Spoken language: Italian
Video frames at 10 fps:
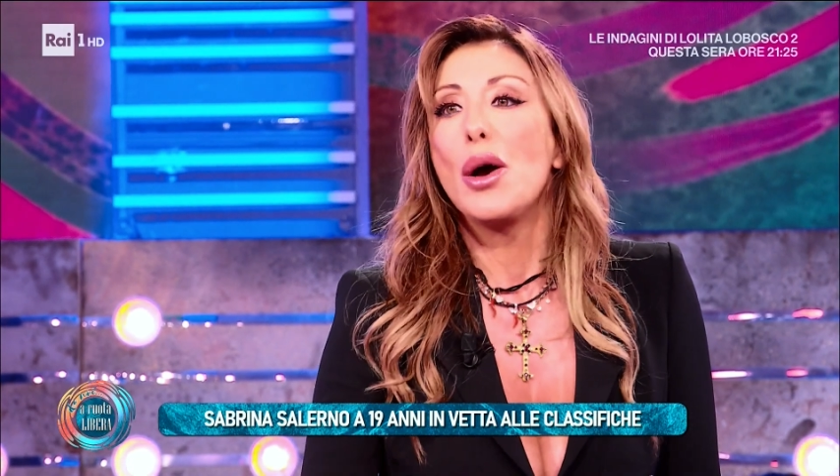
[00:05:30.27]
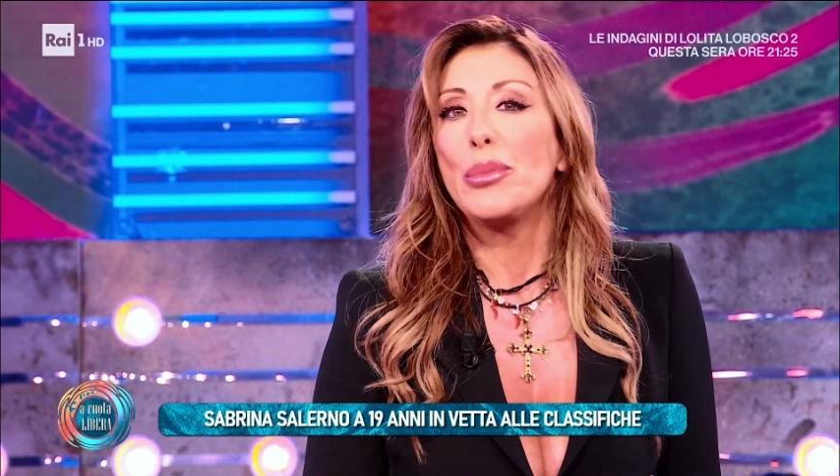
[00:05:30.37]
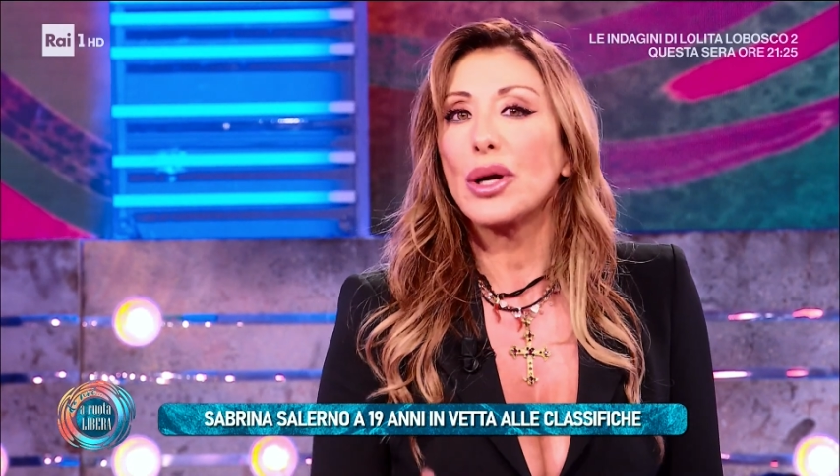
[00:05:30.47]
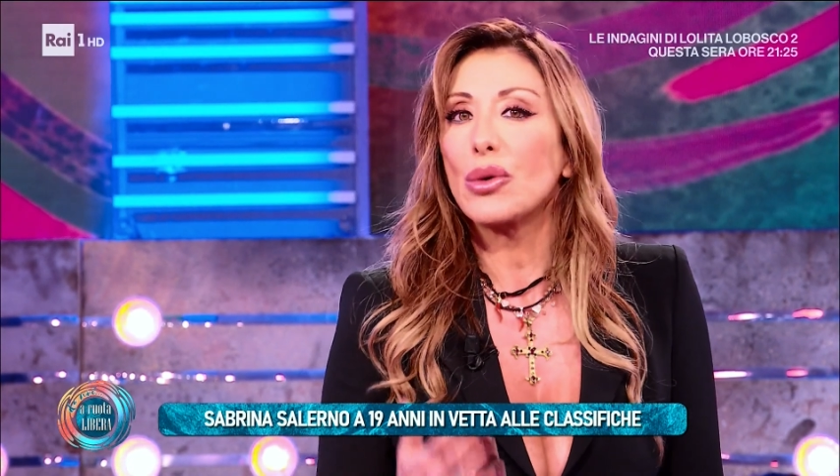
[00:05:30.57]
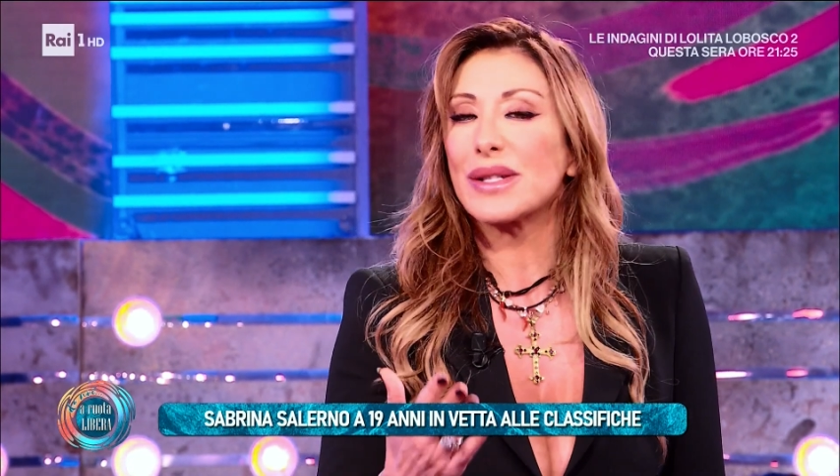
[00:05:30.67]

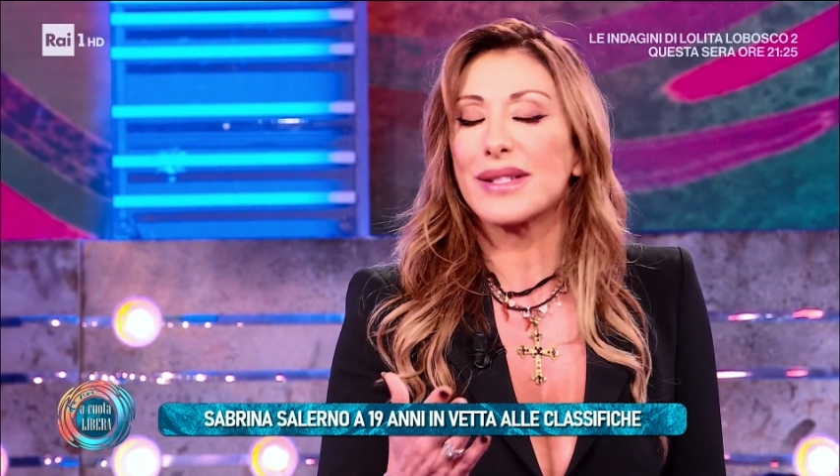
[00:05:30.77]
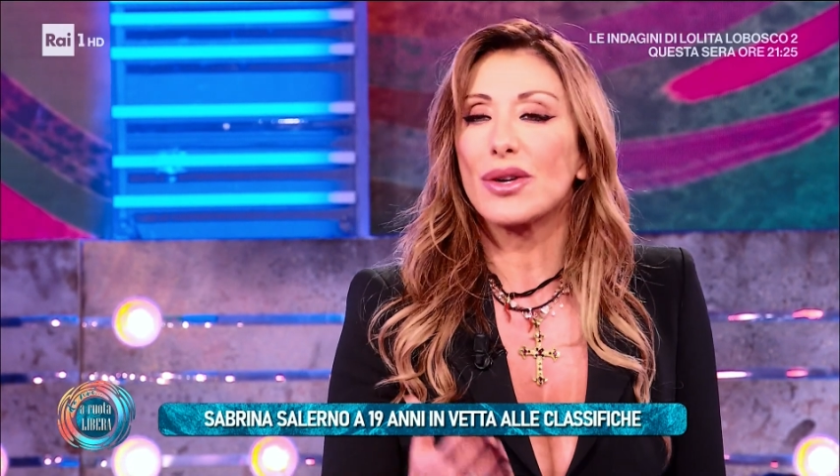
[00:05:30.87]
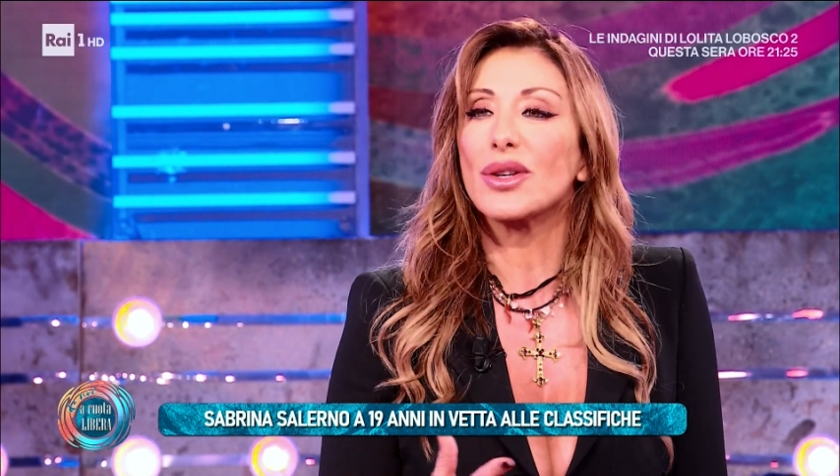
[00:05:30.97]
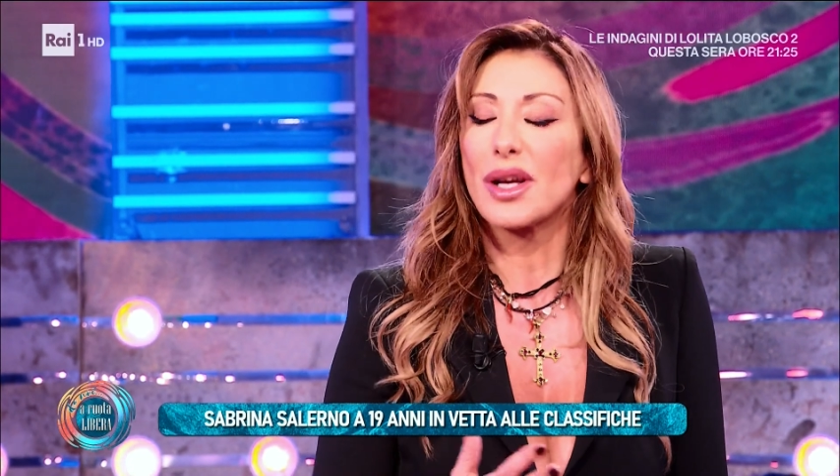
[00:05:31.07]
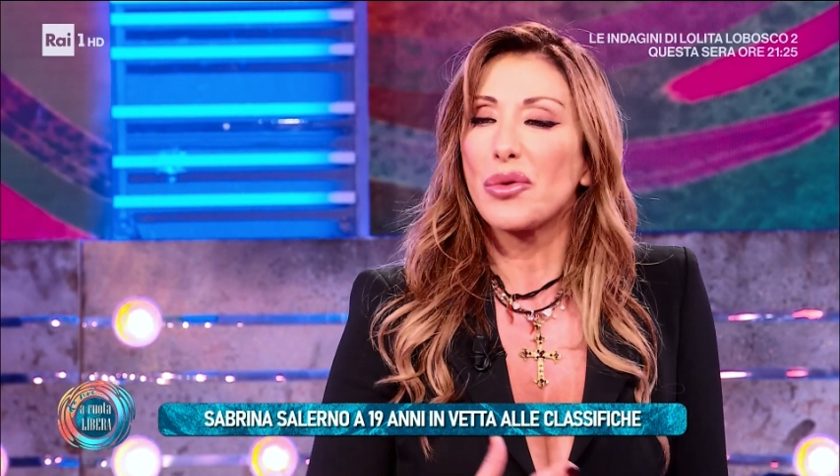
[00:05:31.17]
però questa
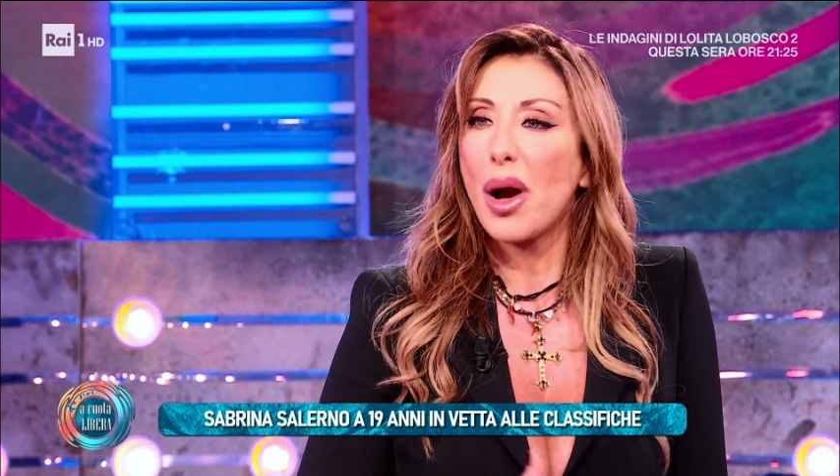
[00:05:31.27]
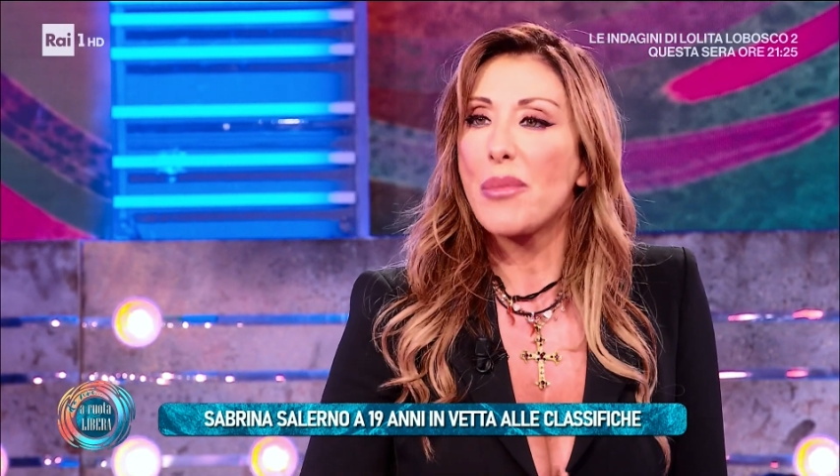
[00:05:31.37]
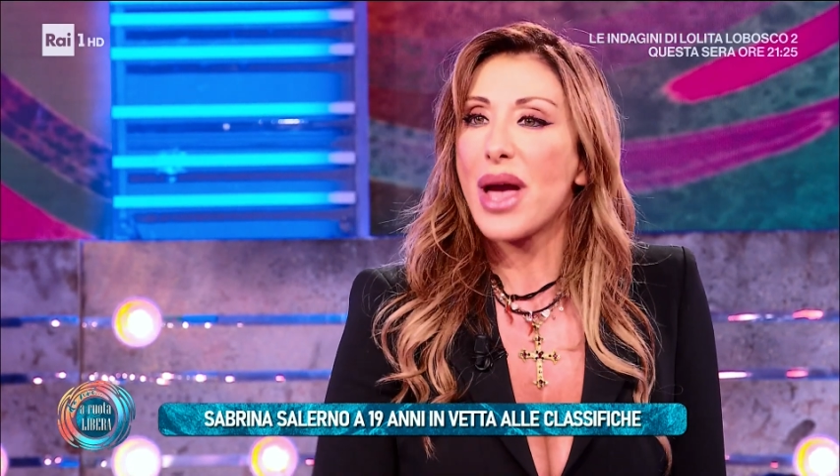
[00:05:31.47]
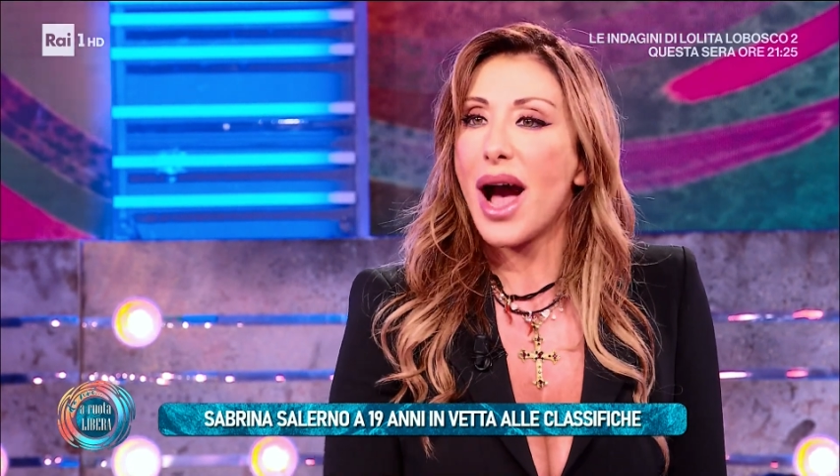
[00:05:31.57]
cosa qua mi